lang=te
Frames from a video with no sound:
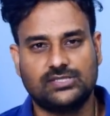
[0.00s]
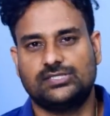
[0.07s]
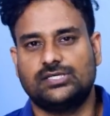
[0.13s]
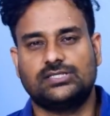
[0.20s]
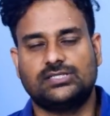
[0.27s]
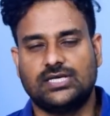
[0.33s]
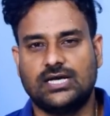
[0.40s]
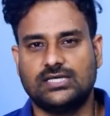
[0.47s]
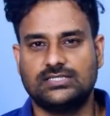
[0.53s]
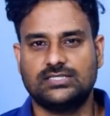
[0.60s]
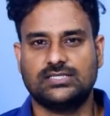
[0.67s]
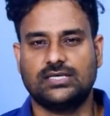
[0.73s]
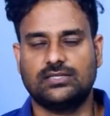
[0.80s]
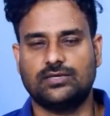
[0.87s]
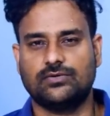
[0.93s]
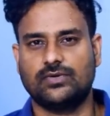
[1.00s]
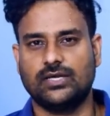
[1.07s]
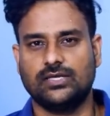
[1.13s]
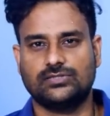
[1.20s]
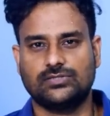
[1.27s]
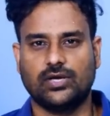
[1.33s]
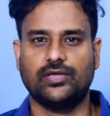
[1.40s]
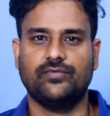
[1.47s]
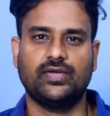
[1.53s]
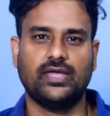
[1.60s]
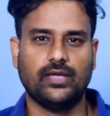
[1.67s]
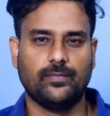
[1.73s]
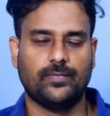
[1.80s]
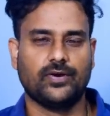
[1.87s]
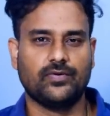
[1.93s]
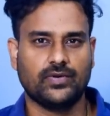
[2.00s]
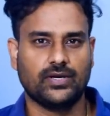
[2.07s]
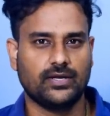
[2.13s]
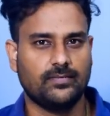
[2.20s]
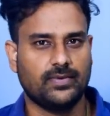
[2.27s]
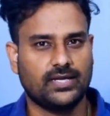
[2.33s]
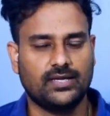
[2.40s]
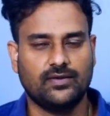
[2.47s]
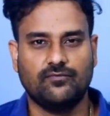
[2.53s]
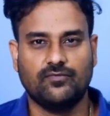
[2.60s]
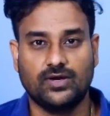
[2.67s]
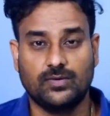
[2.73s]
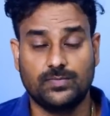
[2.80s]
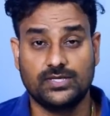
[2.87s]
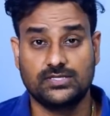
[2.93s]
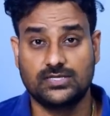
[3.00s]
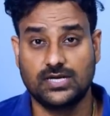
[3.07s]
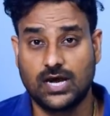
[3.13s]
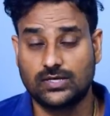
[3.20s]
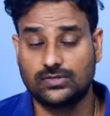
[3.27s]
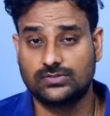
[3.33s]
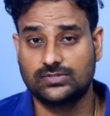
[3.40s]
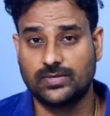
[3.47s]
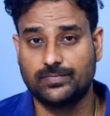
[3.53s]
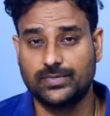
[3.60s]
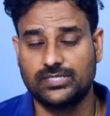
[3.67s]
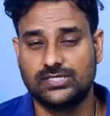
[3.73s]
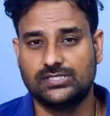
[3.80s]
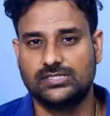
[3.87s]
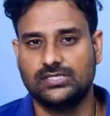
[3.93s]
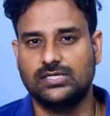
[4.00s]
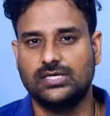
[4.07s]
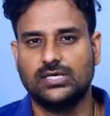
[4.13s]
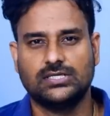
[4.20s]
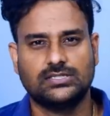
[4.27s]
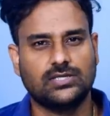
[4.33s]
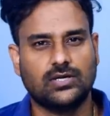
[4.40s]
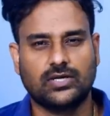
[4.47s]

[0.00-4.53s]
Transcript: వచ్చే ఛాన్సెస్ అయితే ఉన్నాయి సో ఇవి ఇప్పటివరకే మనకి వన్ ప్లస్ నాడుకు సంబంధించి సో